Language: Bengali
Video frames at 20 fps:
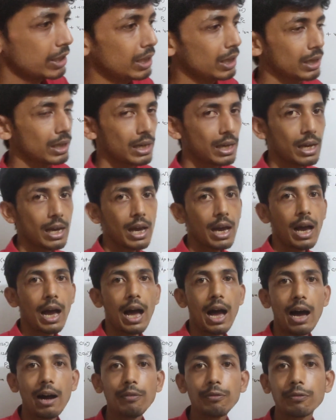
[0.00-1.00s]
যে
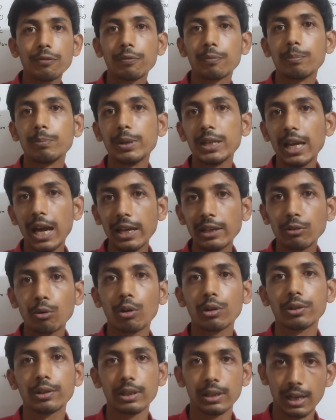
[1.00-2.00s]
হাফ ভিআই
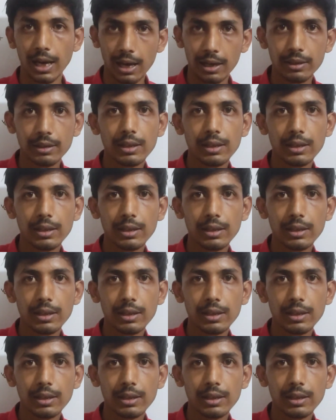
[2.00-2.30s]
কস্টিটা